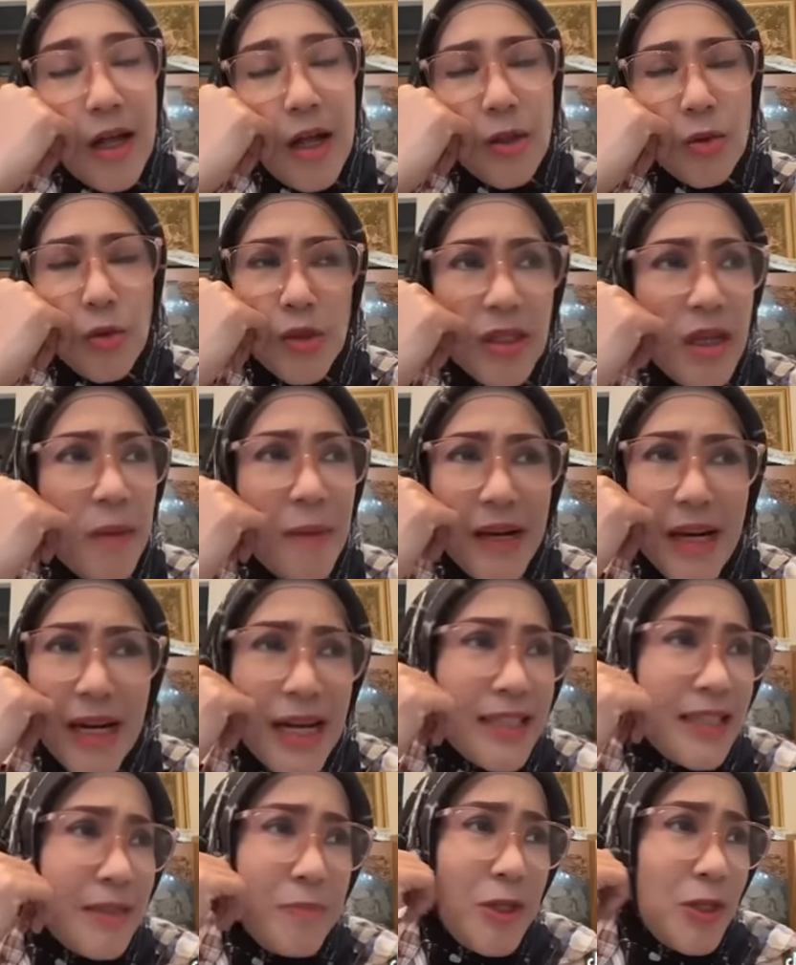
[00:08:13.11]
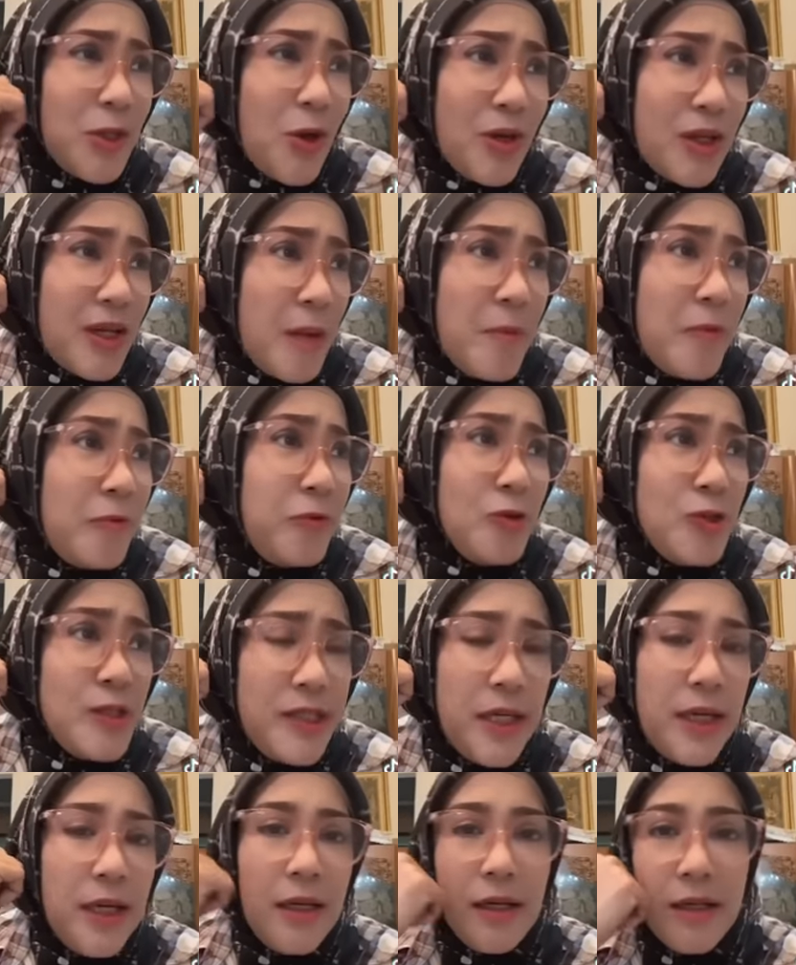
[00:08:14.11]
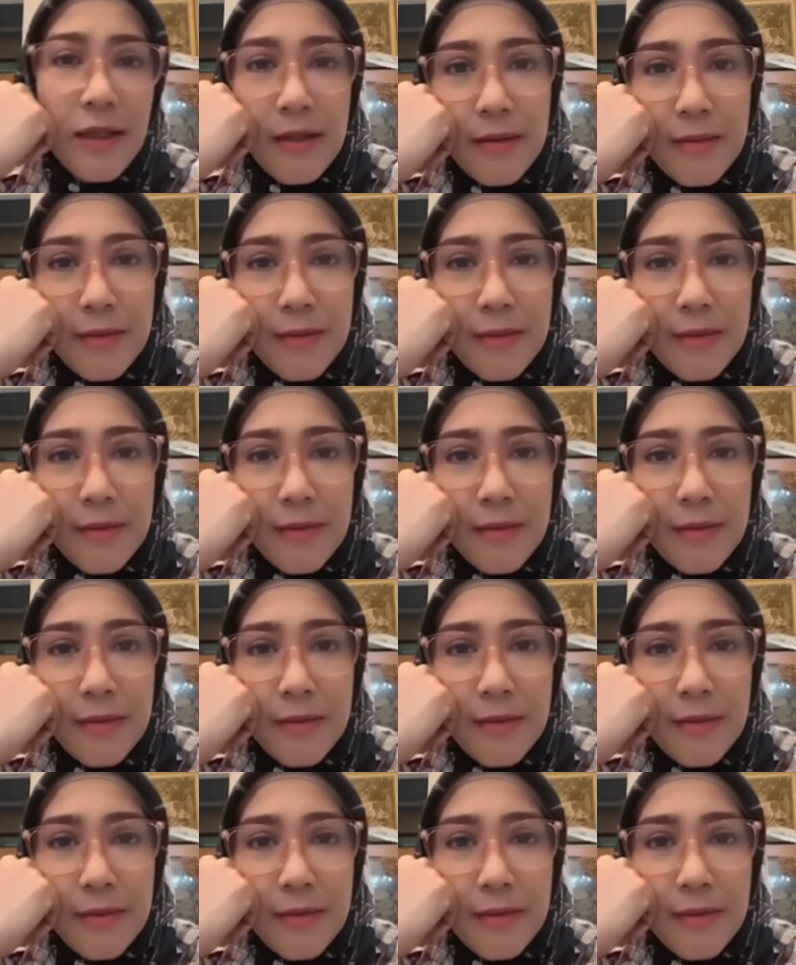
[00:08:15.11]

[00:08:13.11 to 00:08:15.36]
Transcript: Terus gimana nasib Torik sama Fuji?